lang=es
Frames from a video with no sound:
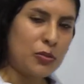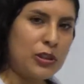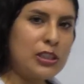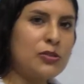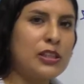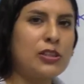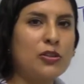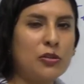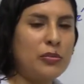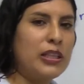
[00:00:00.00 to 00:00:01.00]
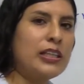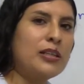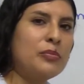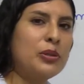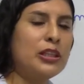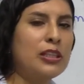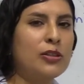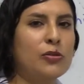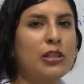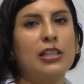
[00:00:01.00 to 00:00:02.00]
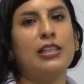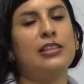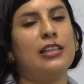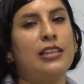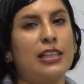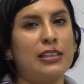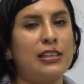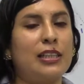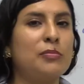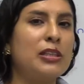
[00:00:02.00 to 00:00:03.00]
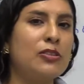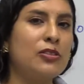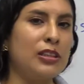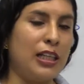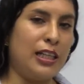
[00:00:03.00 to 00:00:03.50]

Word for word: Una sucesión numérica puede incluir desde tres términos